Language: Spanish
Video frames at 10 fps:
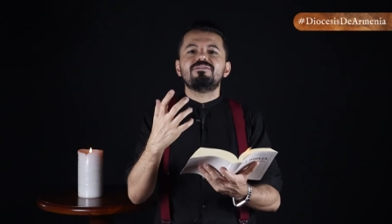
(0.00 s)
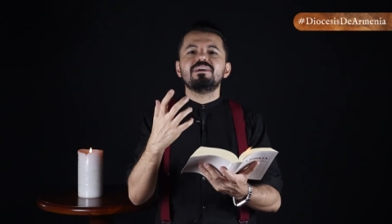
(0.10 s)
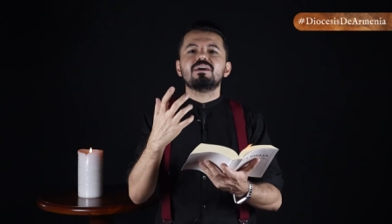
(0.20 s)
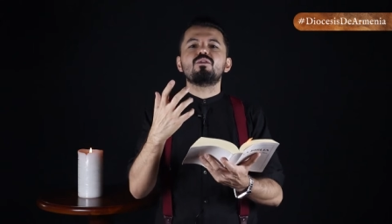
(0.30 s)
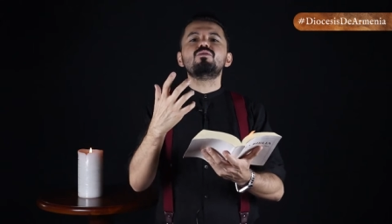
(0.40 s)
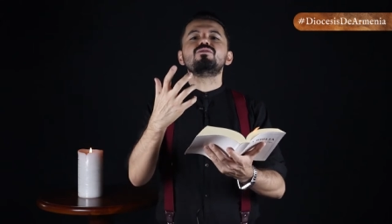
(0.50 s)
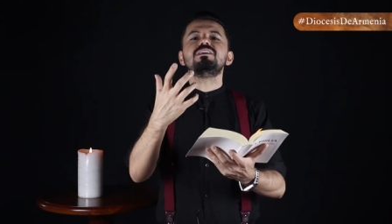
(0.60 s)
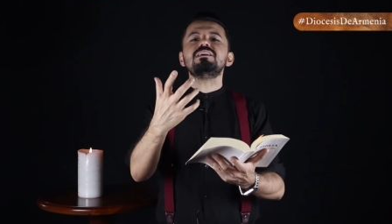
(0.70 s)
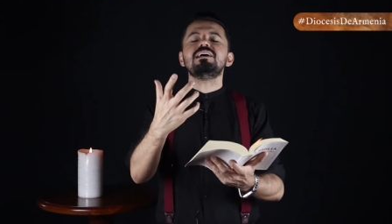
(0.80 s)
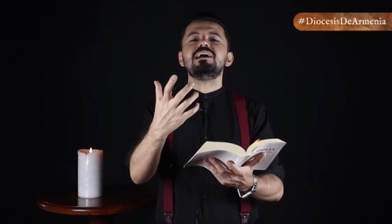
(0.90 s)
fe
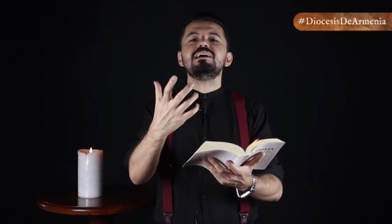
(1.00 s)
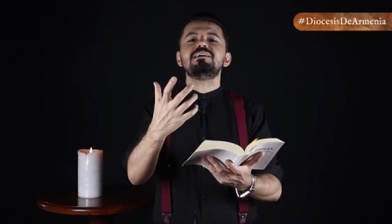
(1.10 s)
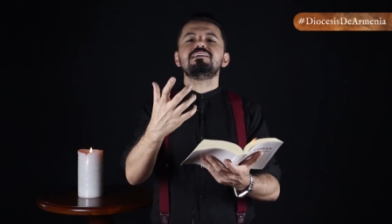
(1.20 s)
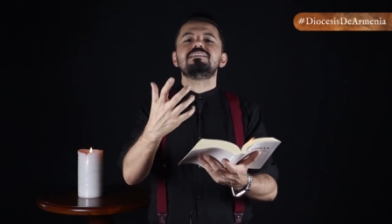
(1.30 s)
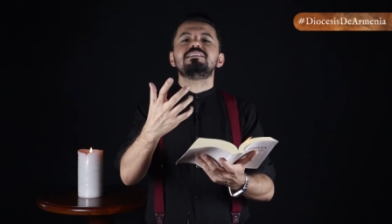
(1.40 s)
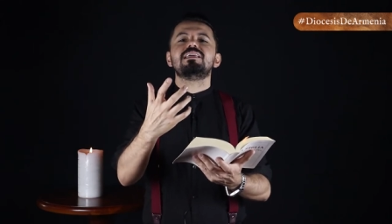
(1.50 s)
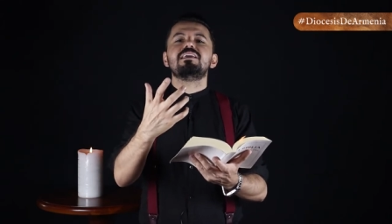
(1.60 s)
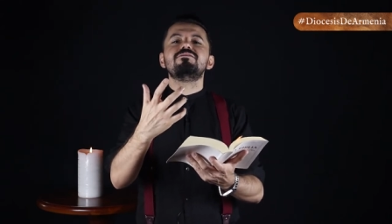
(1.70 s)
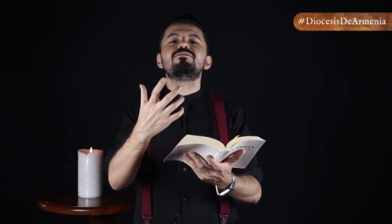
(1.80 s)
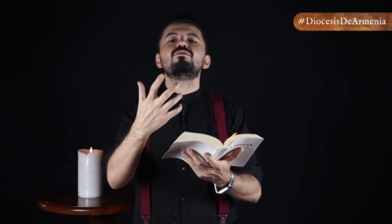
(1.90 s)
judía de la
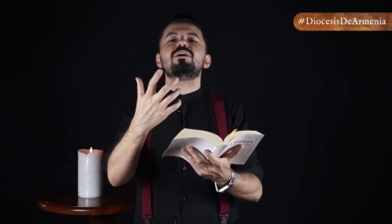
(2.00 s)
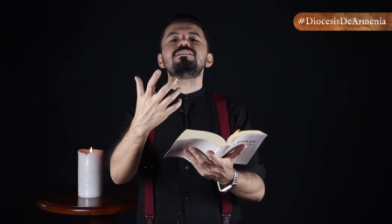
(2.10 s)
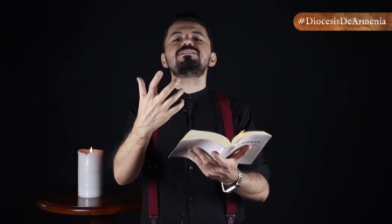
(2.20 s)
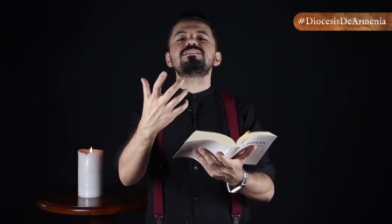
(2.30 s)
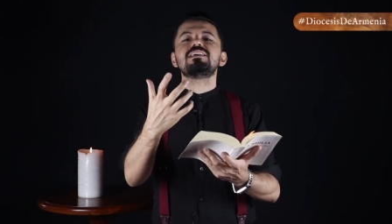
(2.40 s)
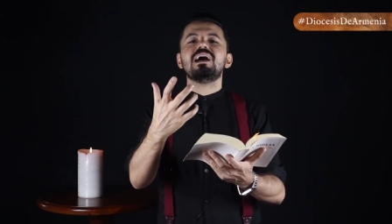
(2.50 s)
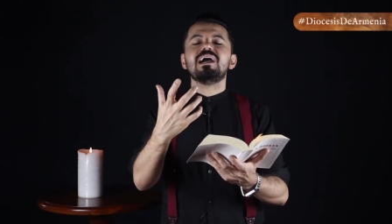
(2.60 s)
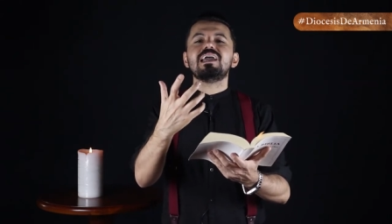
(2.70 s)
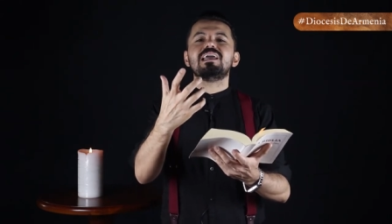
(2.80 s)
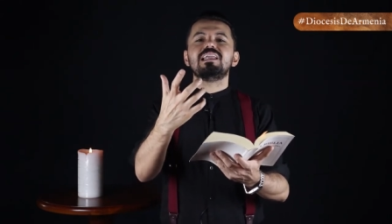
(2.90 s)

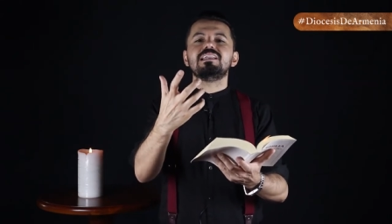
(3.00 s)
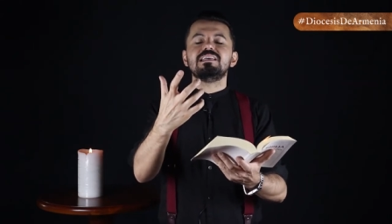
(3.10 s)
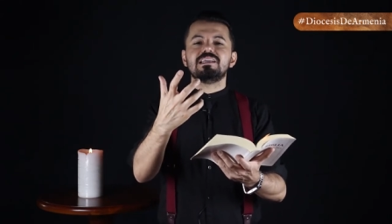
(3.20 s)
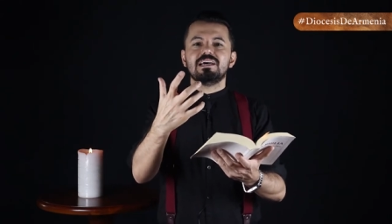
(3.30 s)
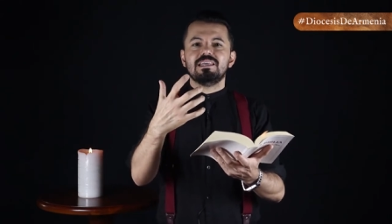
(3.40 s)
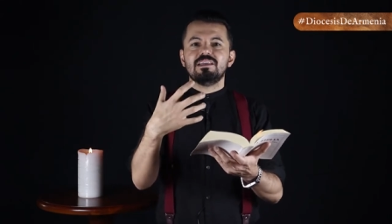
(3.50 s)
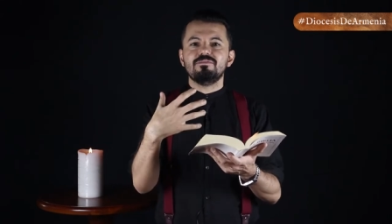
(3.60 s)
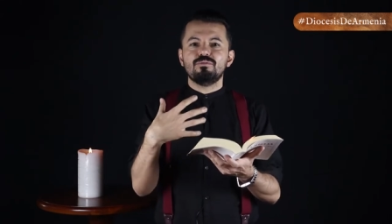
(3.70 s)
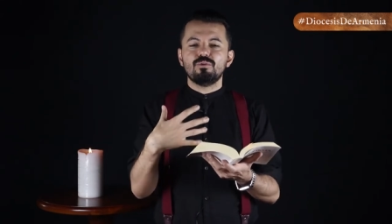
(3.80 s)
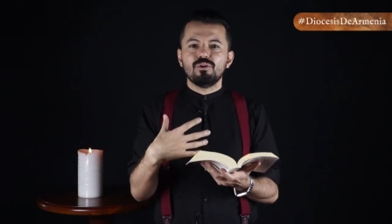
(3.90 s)
influencia helénica, de la
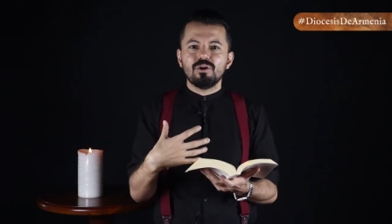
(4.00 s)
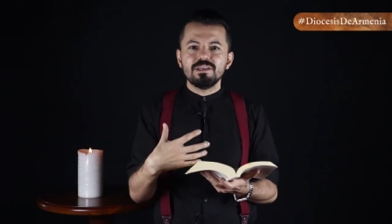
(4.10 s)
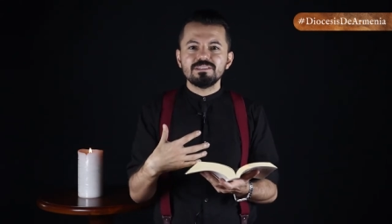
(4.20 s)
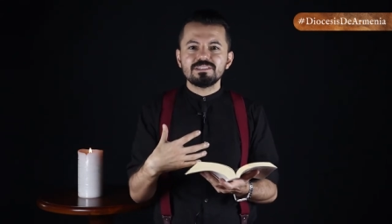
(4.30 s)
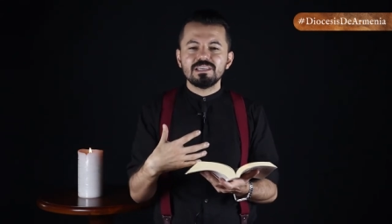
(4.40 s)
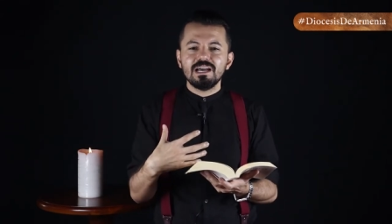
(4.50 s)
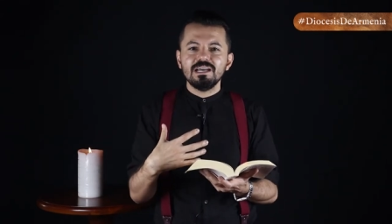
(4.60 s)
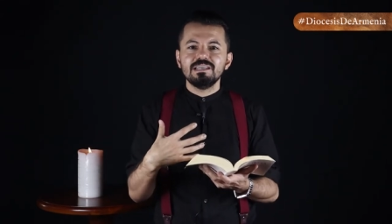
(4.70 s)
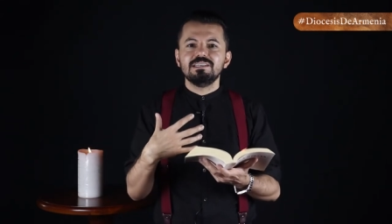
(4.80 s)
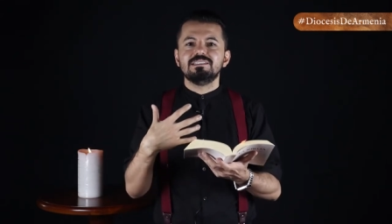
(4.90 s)

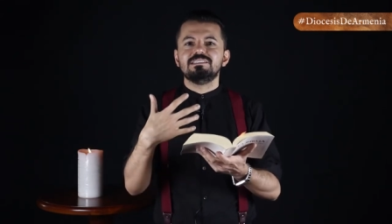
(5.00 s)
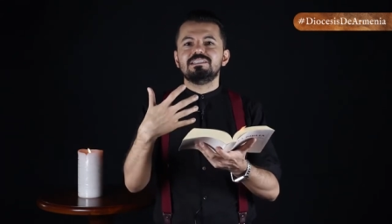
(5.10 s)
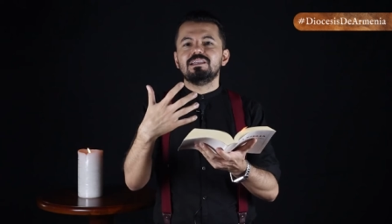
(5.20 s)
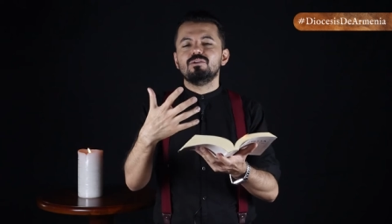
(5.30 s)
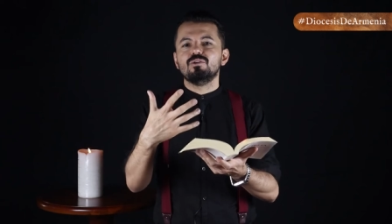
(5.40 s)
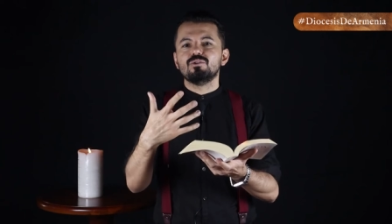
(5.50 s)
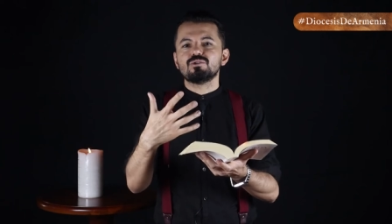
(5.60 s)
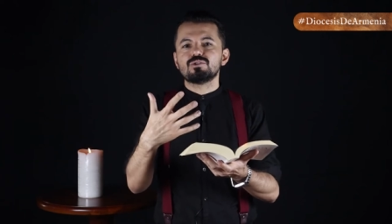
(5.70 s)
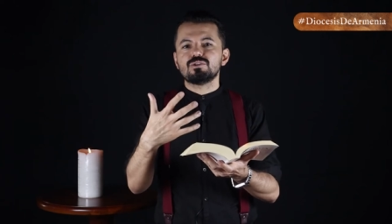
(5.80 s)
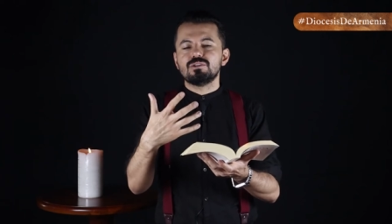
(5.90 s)
influencia de
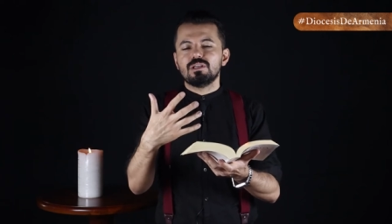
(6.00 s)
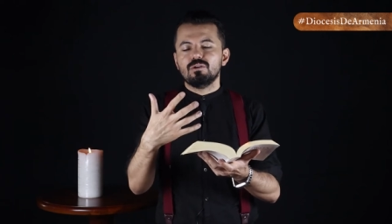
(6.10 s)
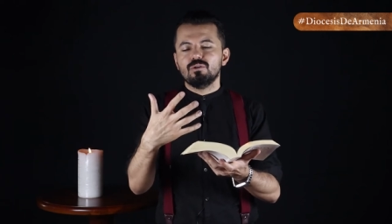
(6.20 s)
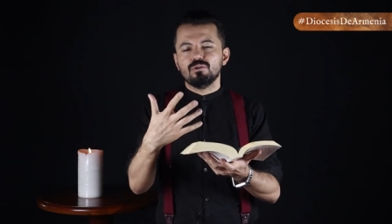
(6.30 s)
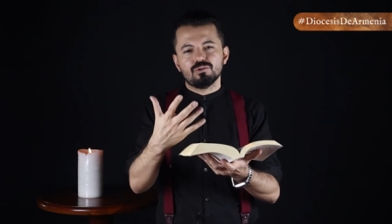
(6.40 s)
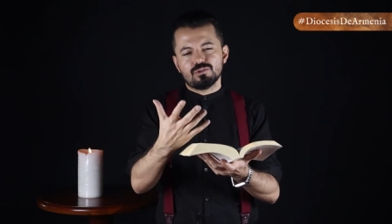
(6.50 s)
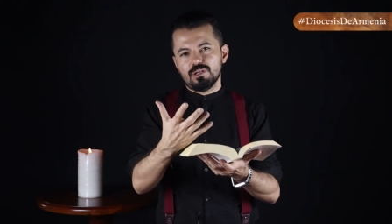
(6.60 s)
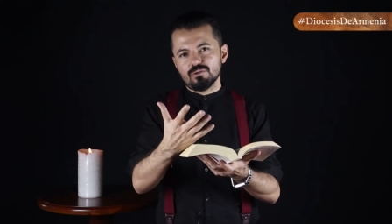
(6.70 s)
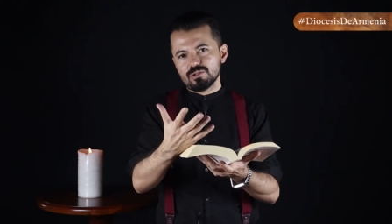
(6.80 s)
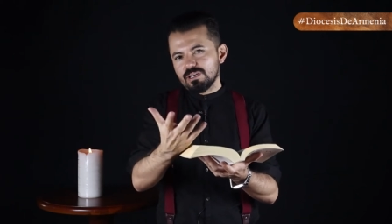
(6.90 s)
los, de los,
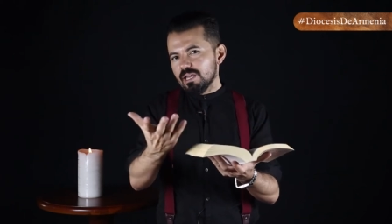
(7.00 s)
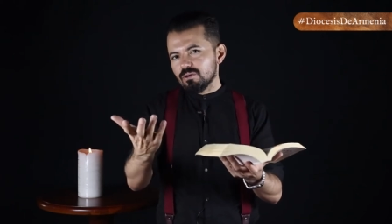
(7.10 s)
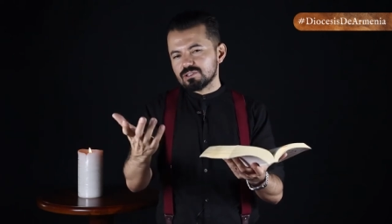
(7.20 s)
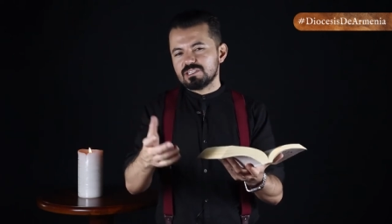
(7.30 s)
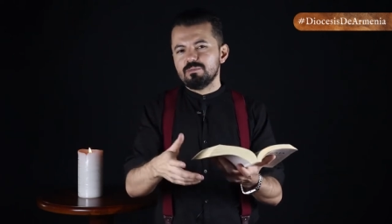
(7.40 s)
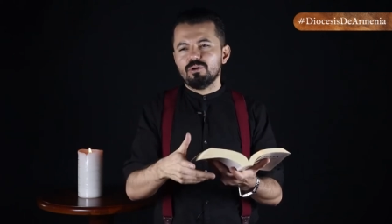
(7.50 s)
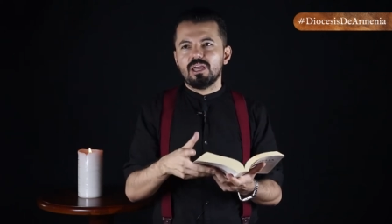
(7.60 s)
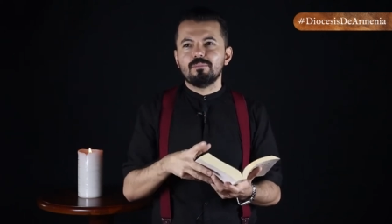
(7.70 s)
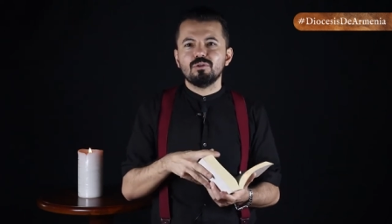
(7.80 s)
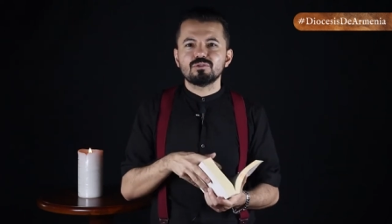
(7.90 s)
de los griegos. Así, por
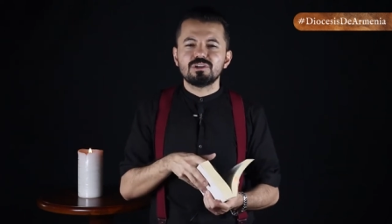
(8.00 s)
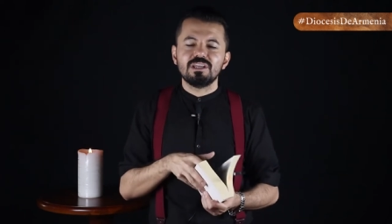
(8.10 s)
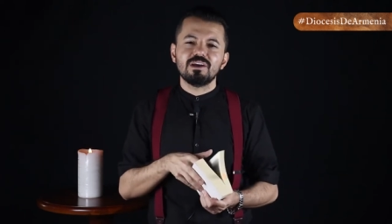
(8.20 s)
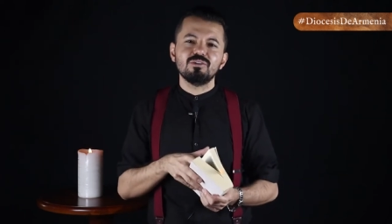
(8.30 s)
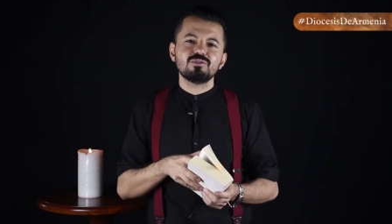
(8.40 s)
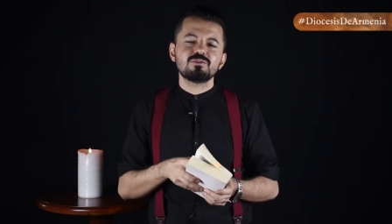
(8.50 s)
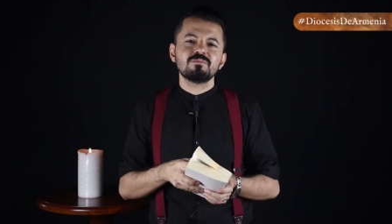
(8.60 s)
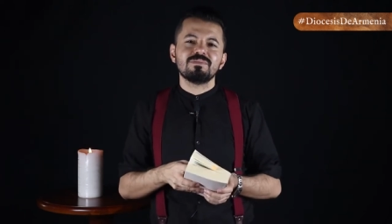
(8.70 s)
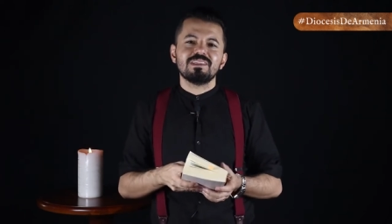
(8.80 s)
ejemplo, los griegos,